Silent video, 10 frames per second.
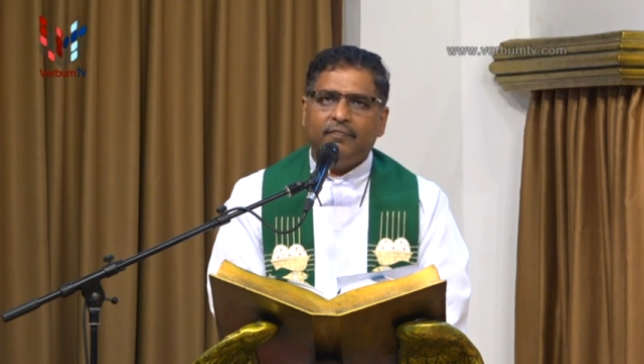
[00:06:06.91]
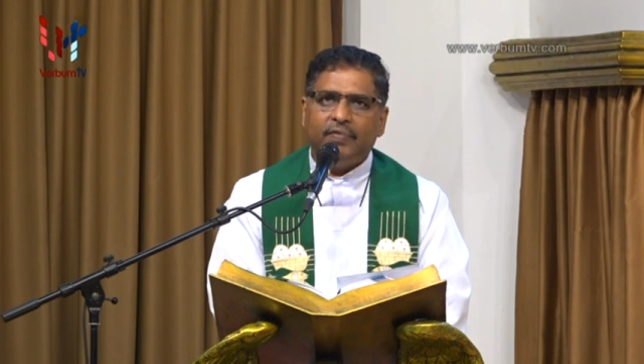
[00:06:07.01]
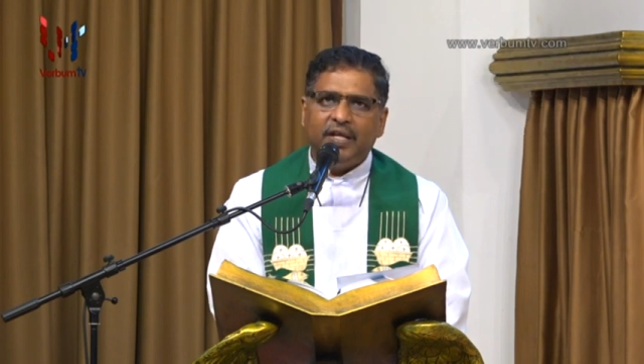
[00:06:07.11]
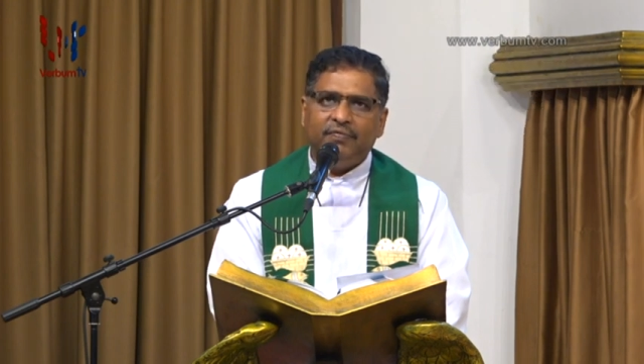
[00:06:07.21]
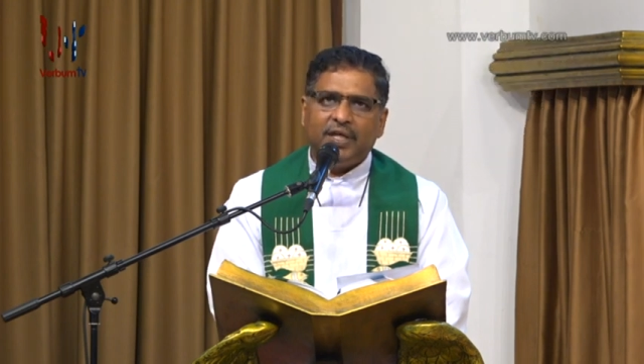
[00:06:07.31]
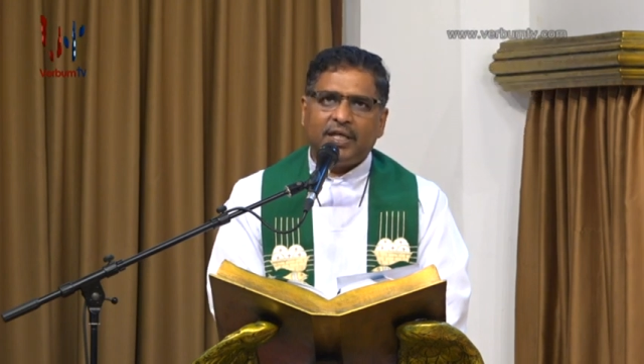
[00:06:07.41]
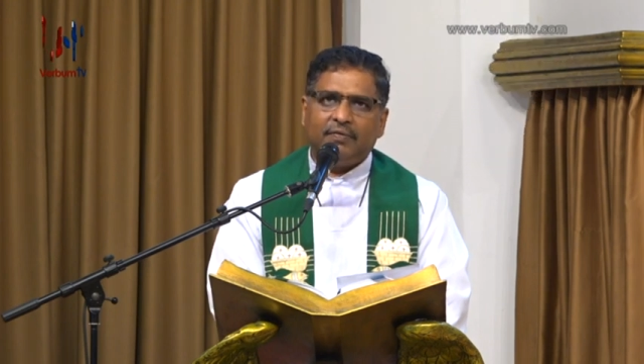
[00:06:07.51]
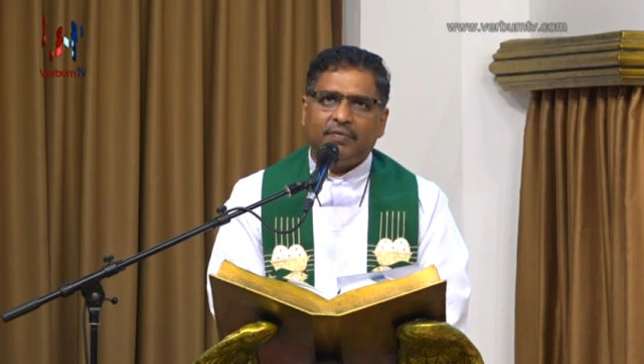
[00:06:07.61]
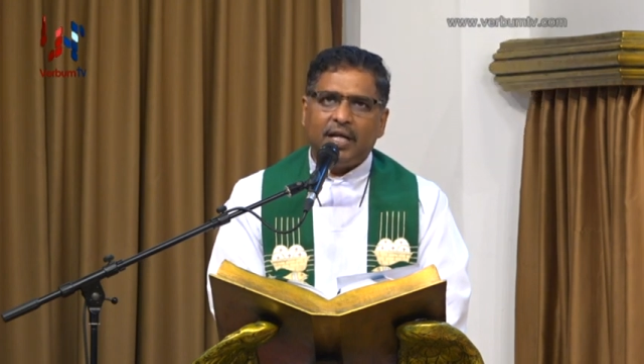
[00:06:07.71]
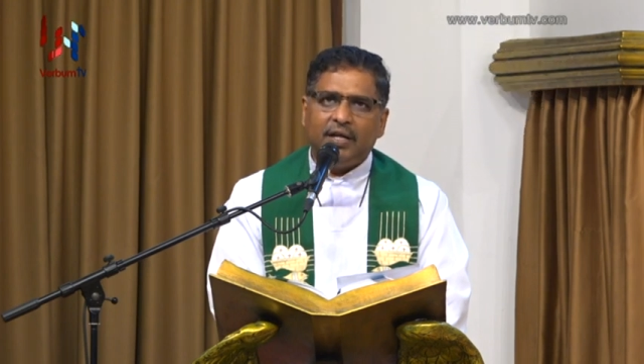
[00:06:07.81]
விடுவிக்க
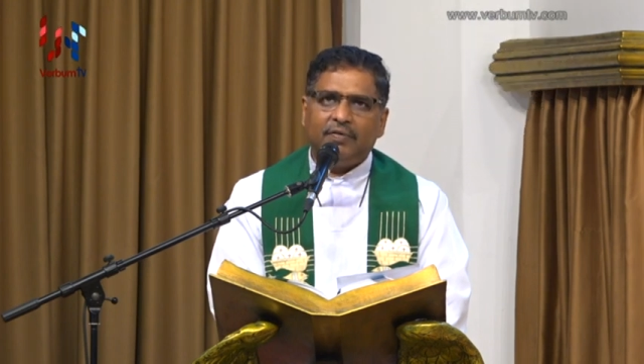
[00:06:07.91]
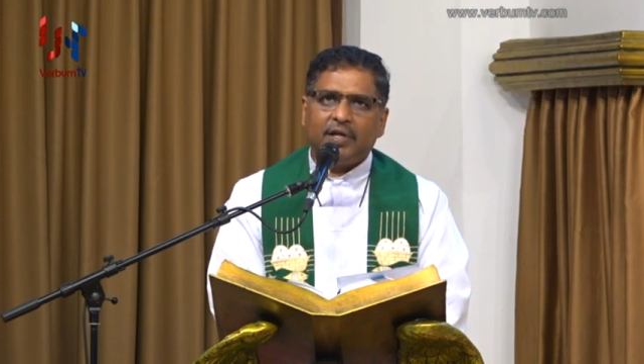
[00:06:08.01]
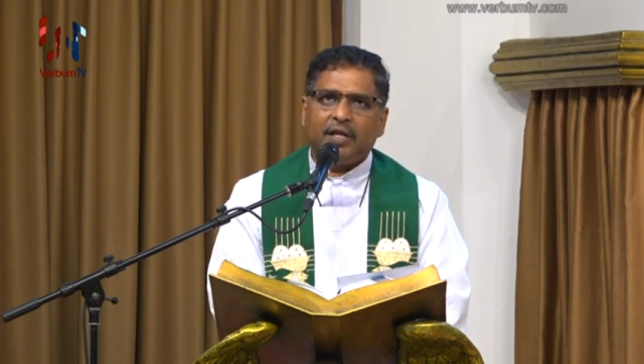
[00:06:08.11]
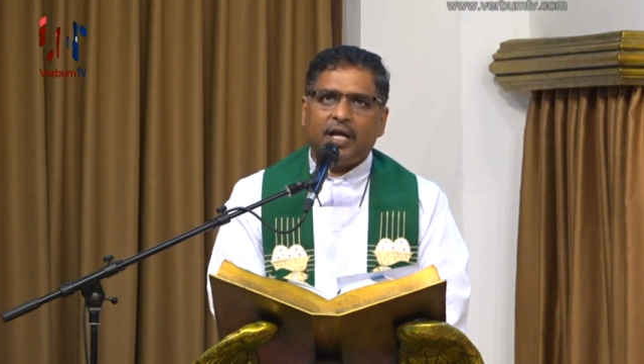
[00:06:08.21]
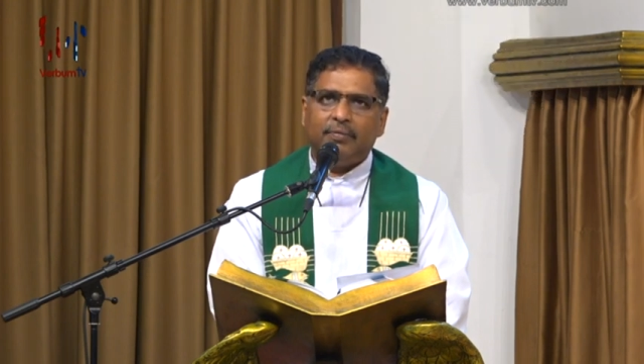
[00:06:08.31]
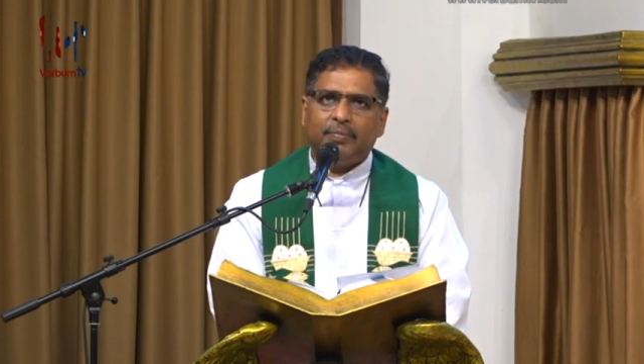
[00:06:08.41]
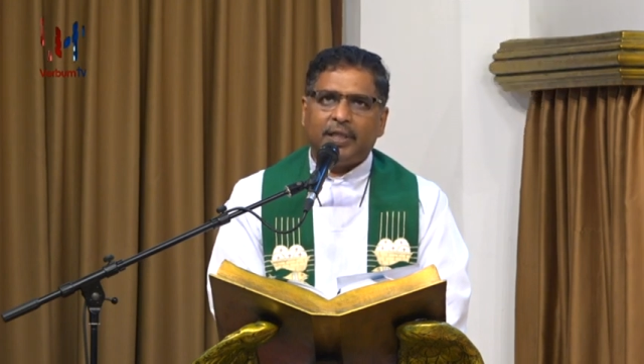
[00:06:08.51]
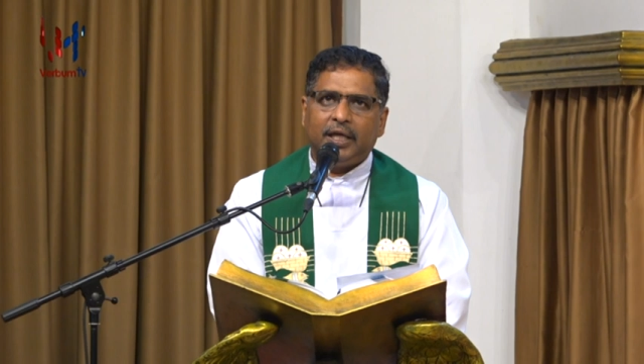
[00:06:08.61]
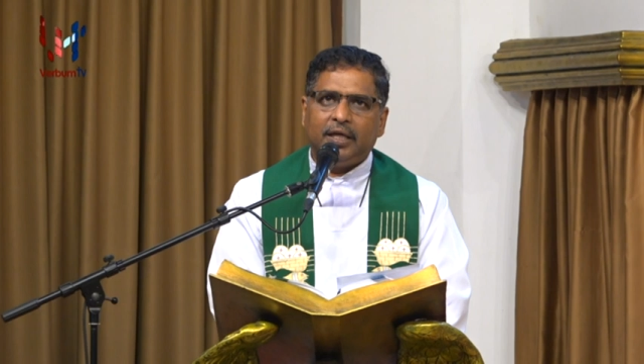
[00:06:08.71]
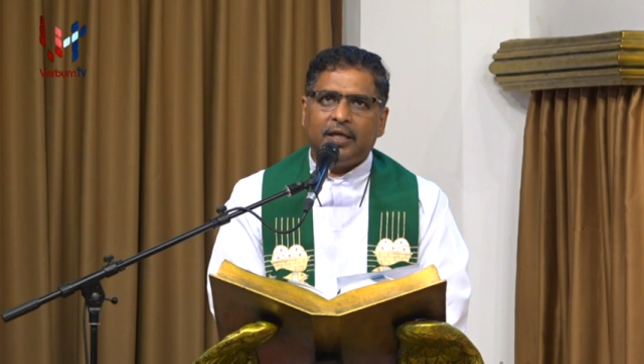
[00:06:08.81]
வல்லவர்
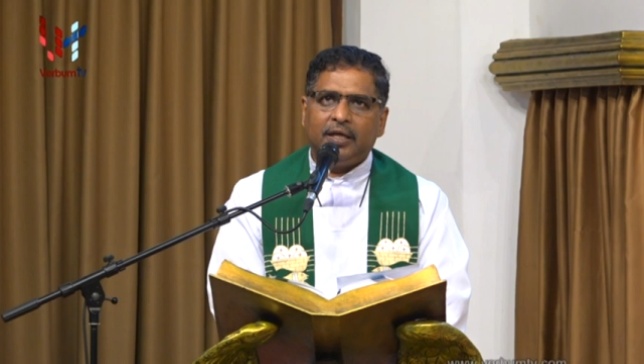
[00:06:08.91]
என்பதை